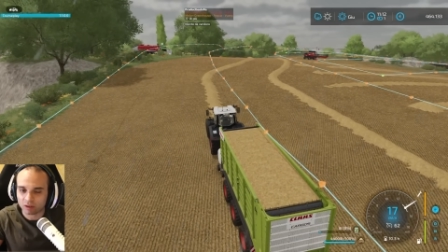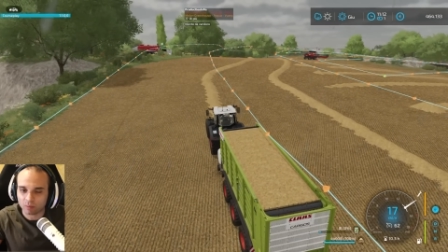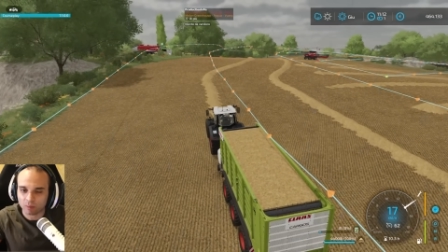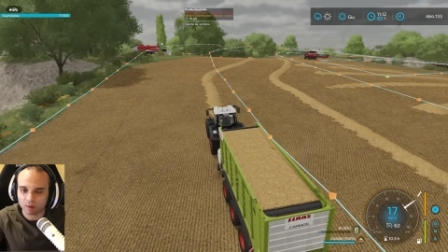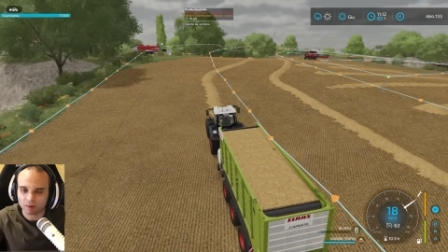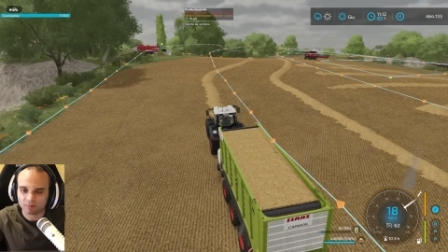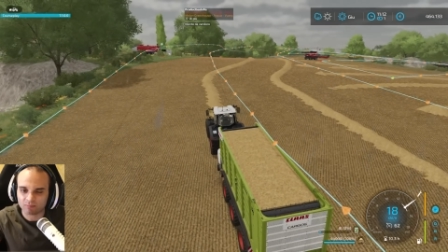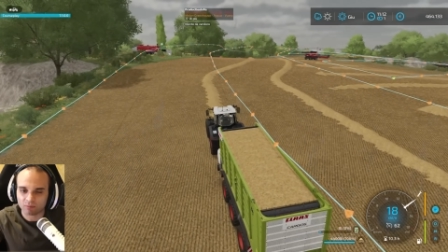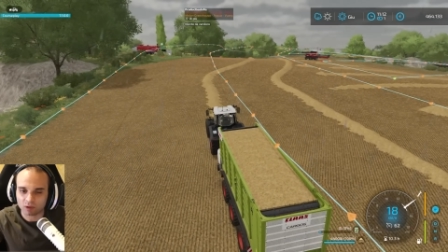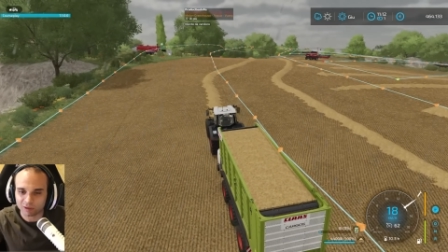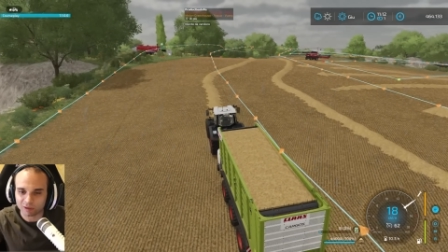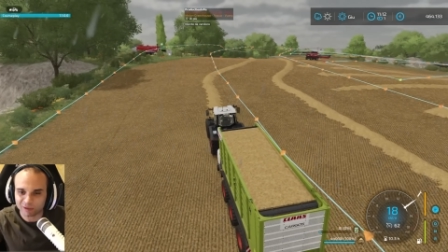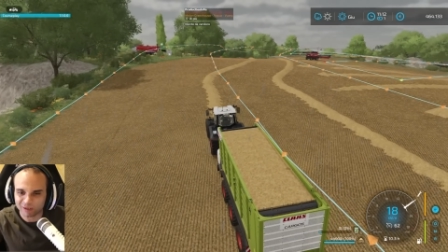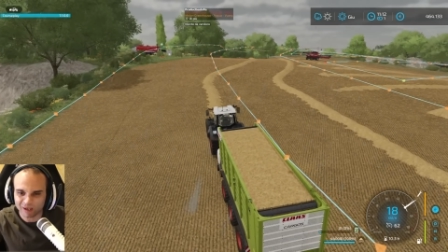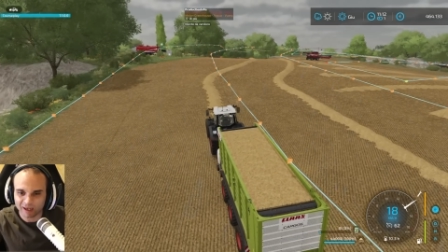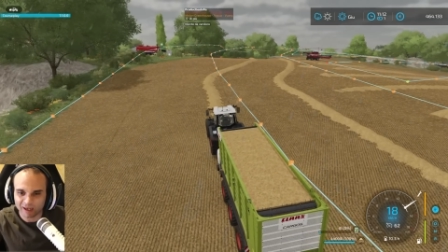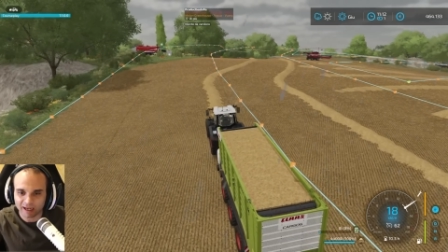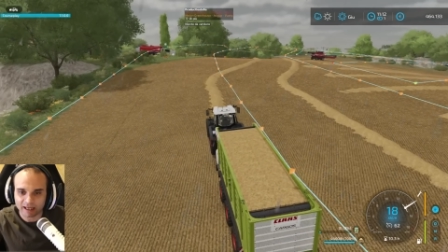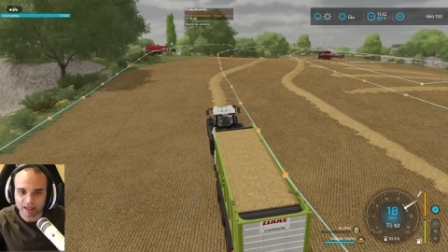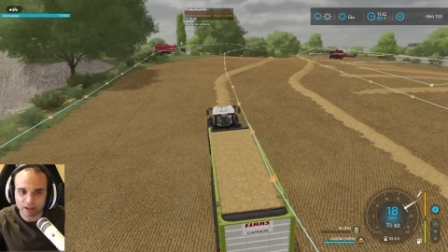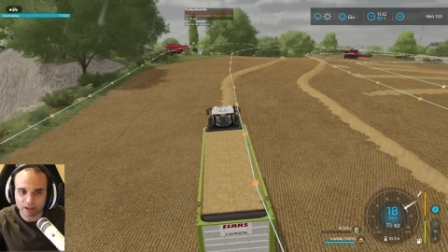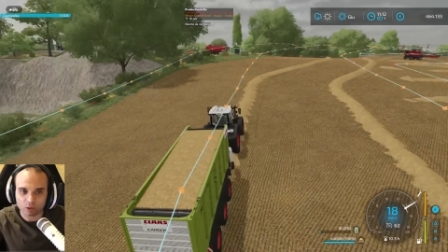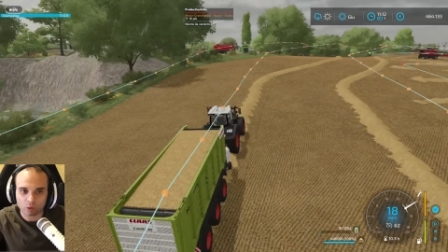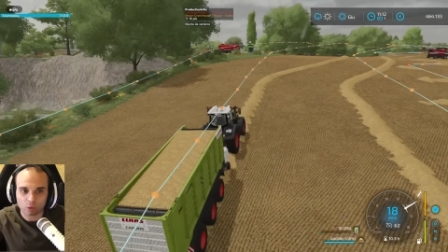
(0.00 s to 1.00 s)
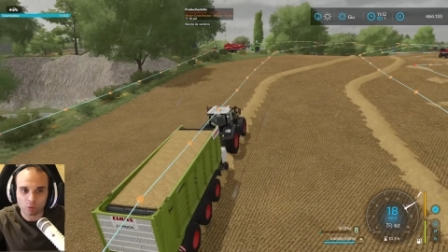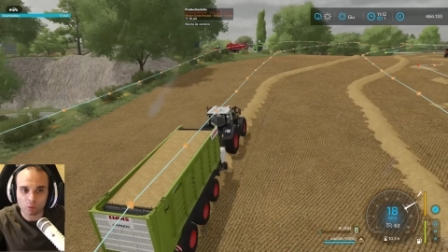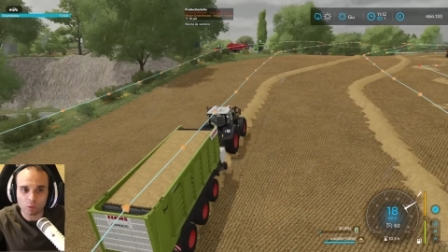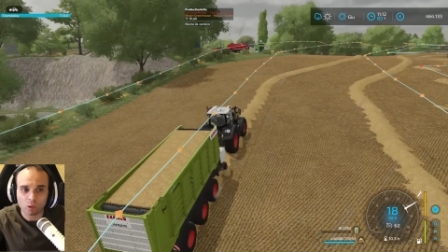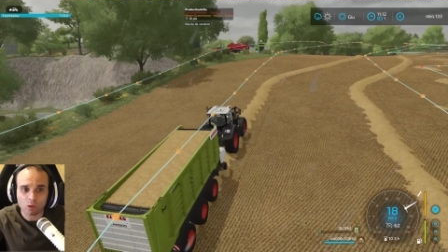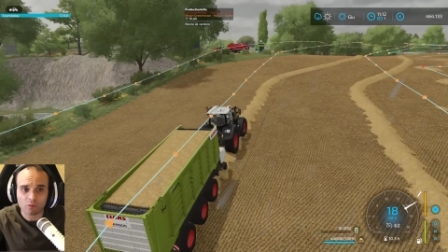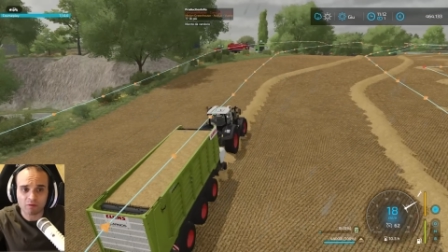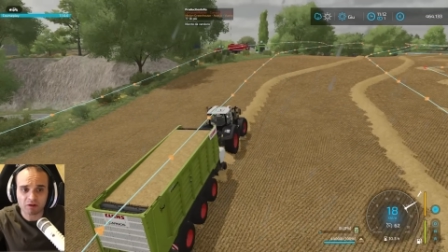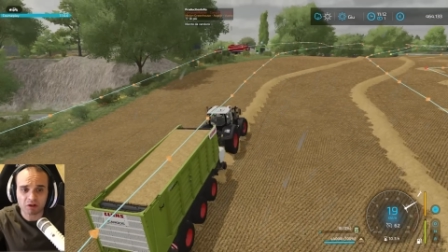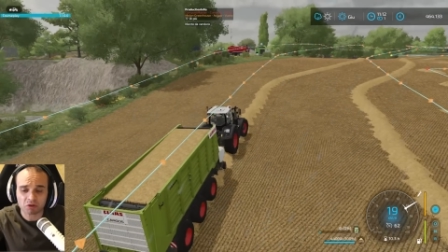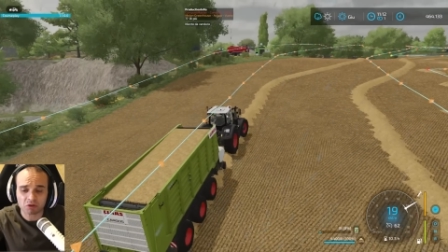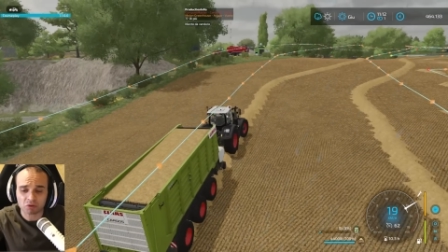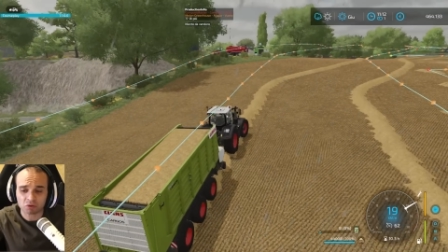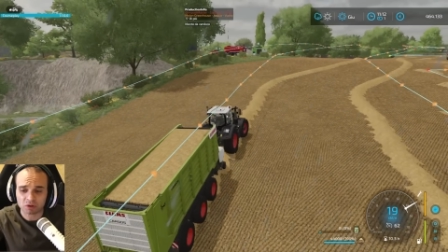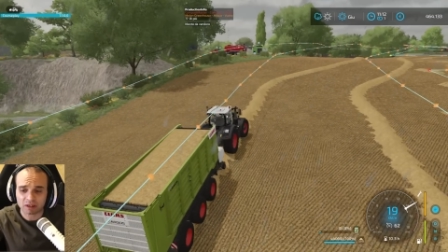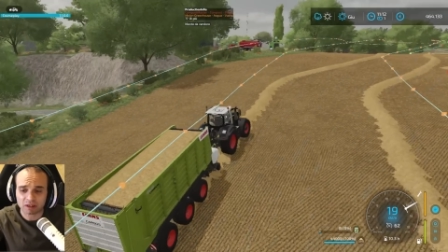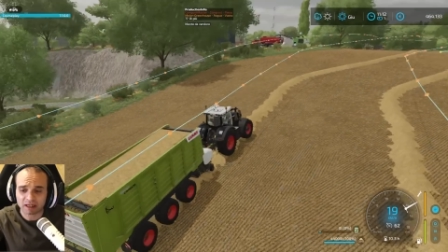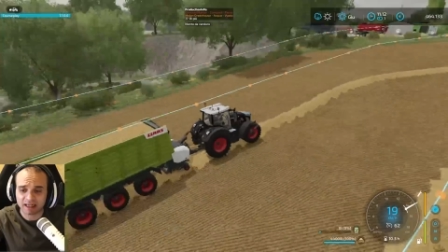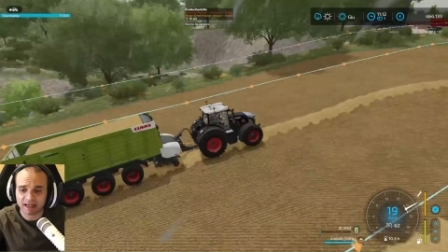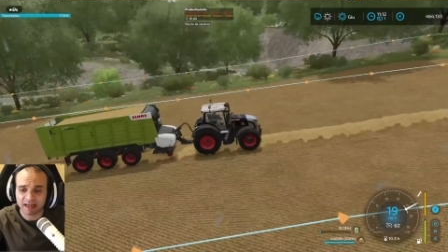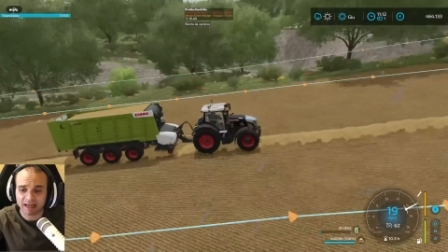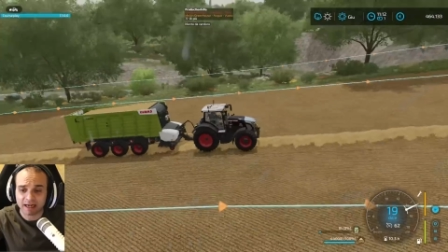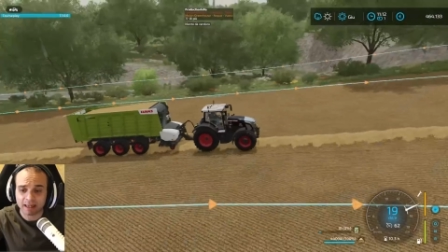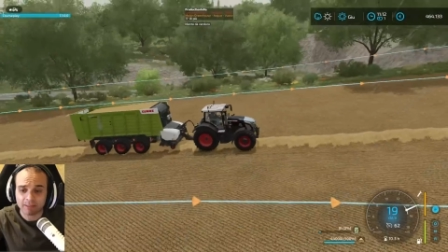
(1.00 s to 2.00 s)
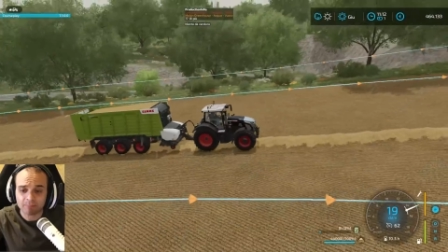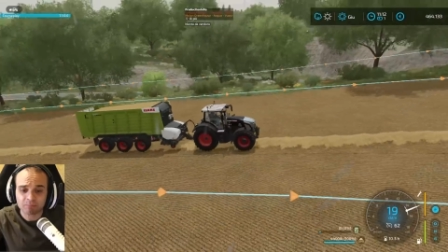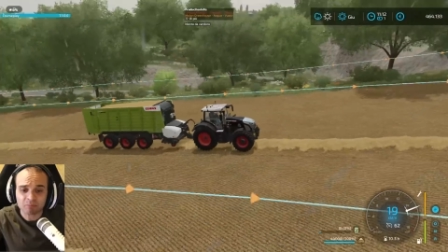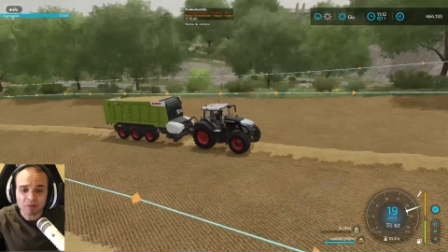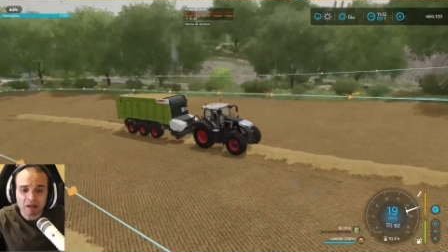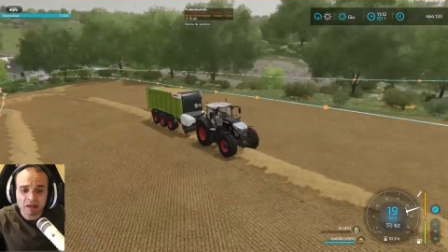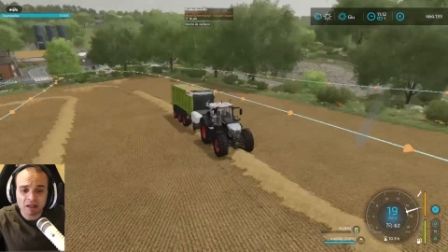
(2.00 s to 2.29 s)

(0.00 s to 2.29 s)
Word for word: qualvolta carico un nuovo video sul canale